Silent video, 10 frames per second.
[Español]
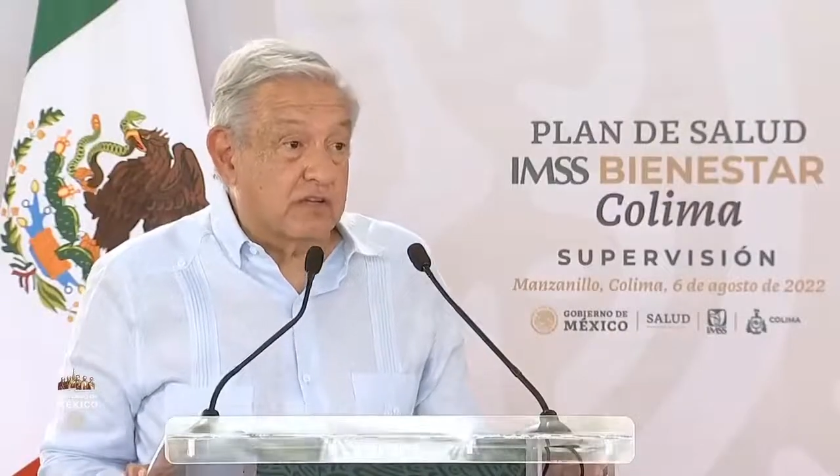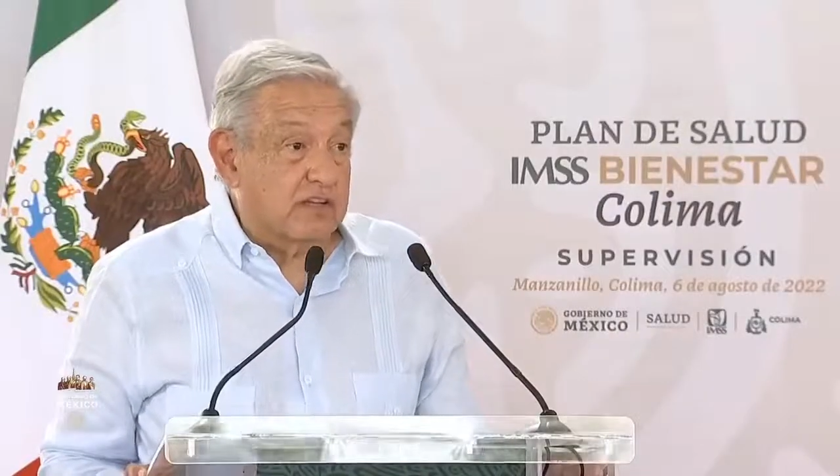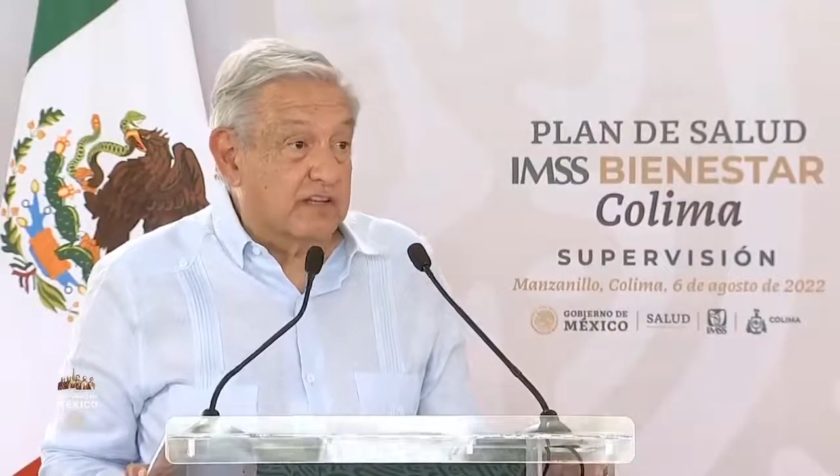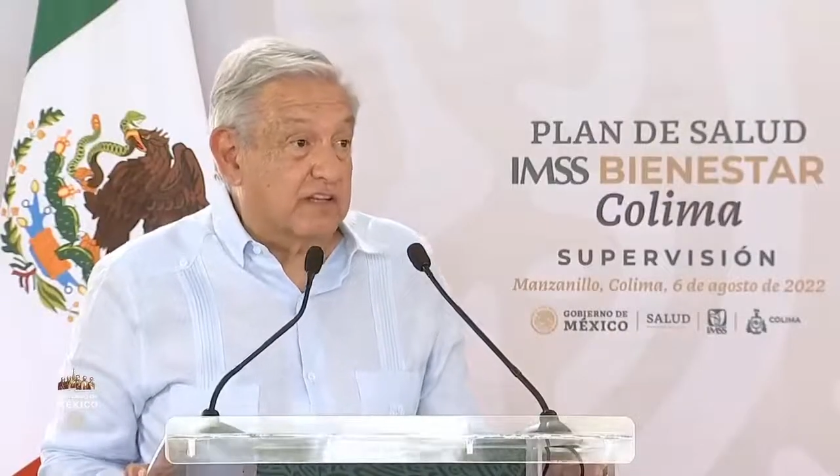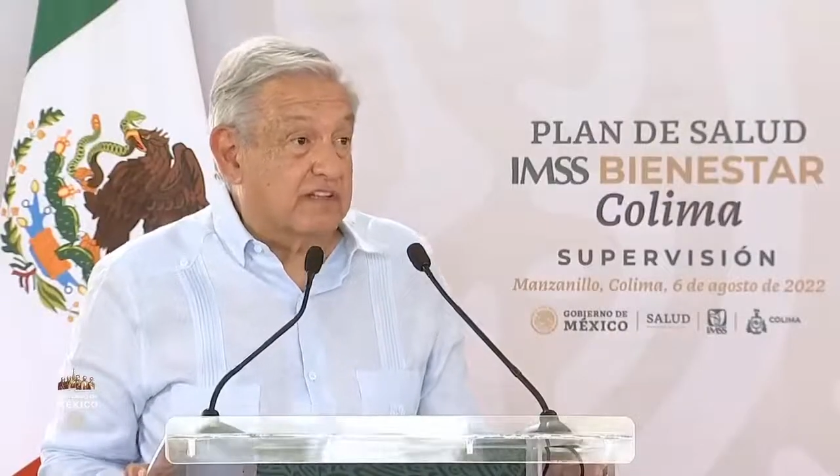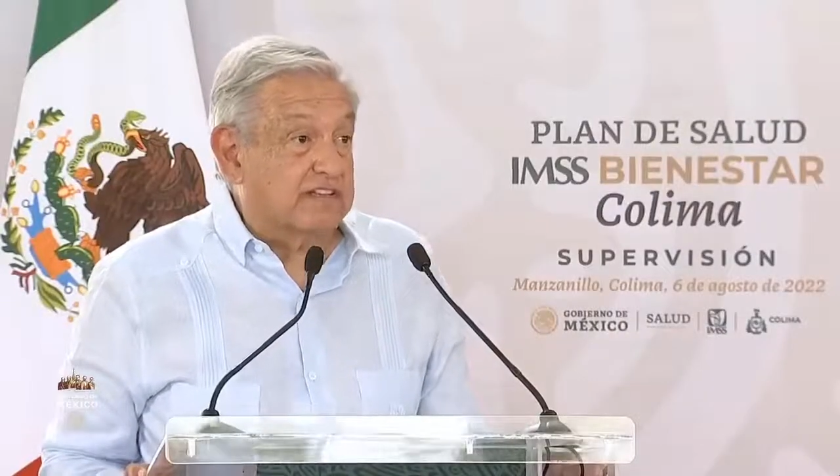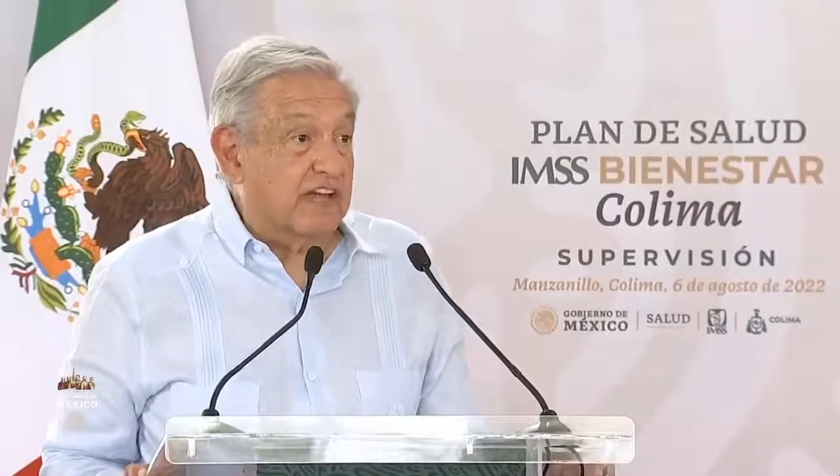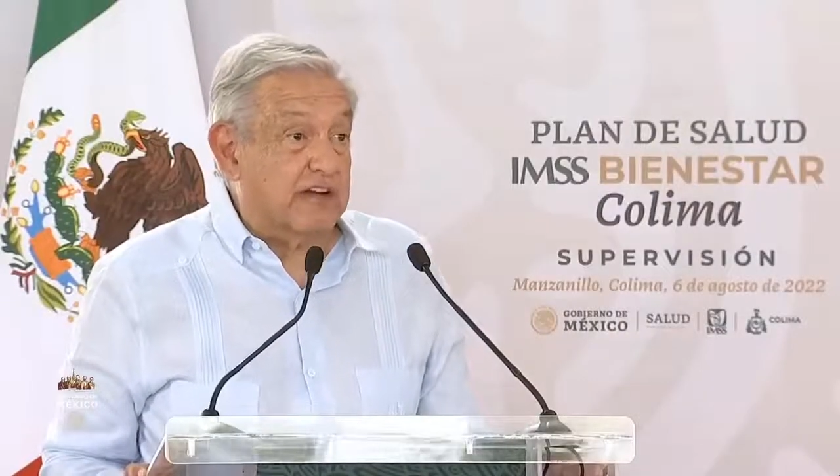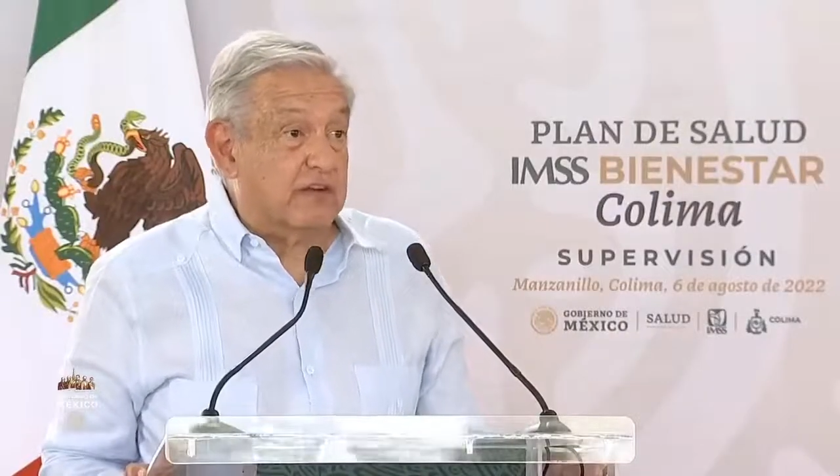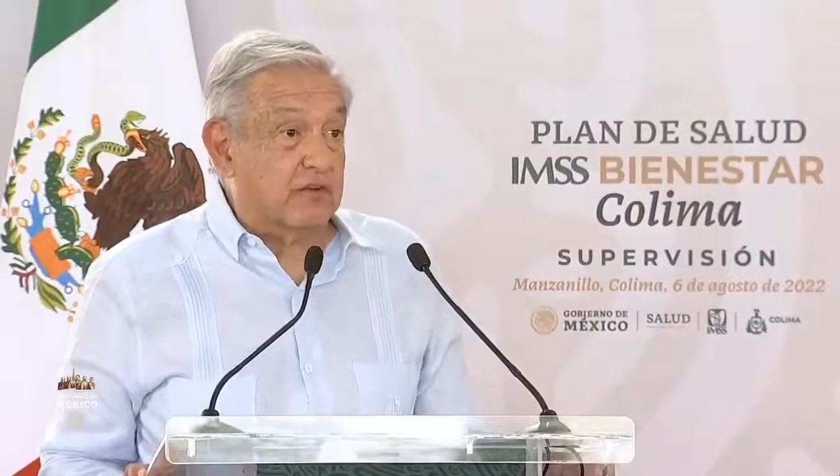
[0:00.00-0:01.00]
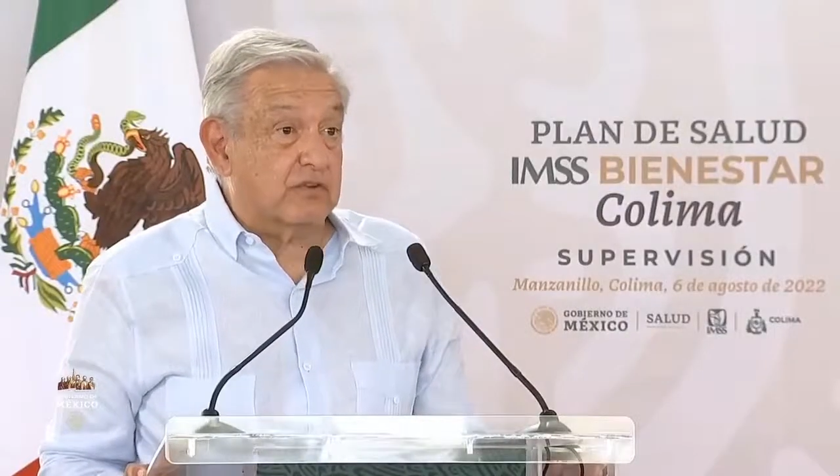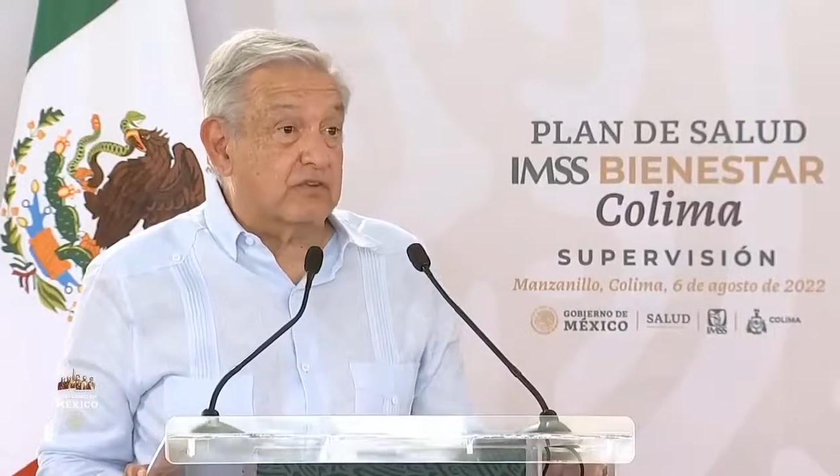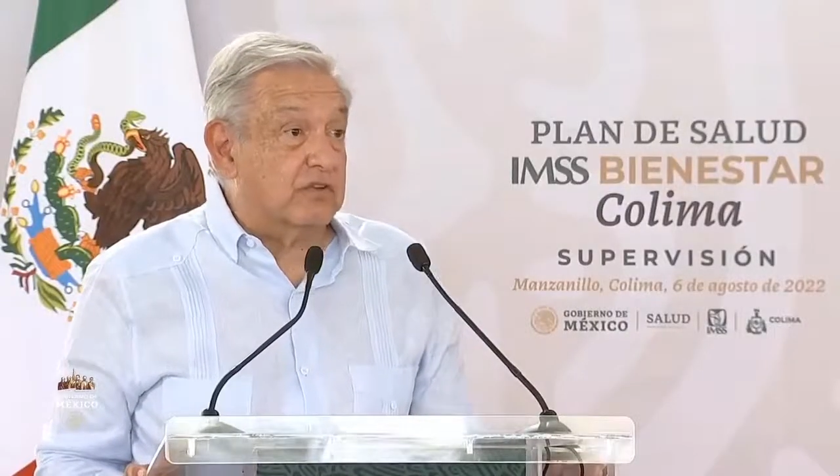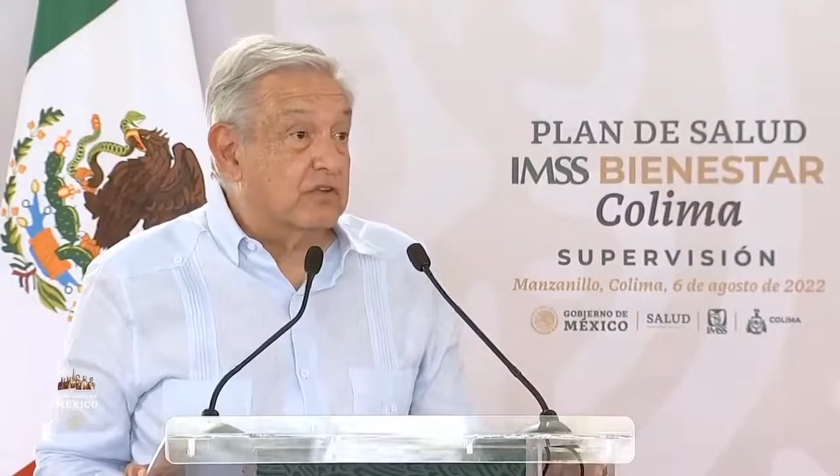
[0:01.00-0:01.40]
líderes charros,